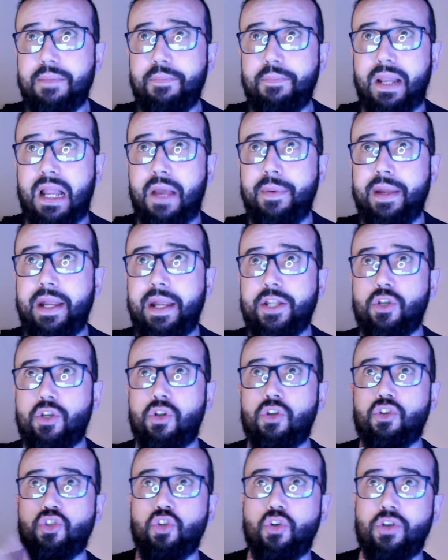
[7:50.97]
pero a ver, yo
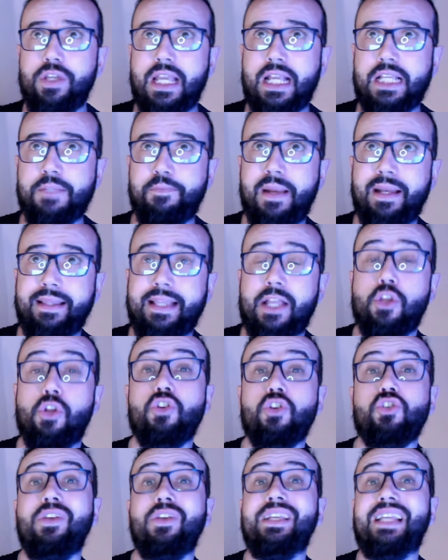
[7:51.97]
no soy experta, yo
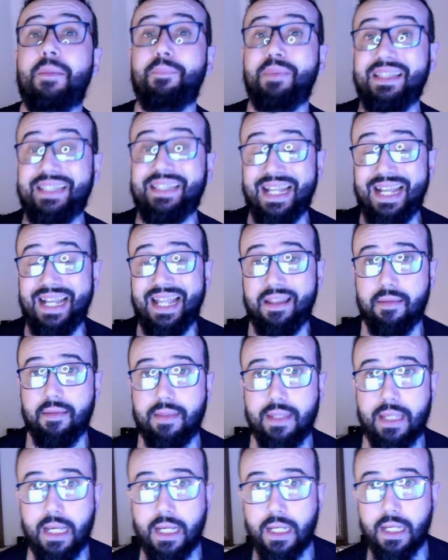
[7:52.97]
no soy capitana,
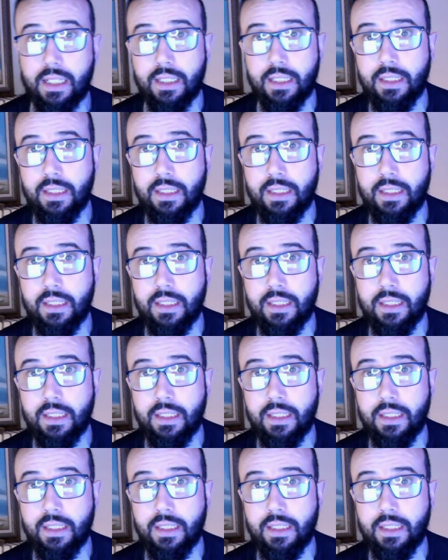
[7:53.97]
decía.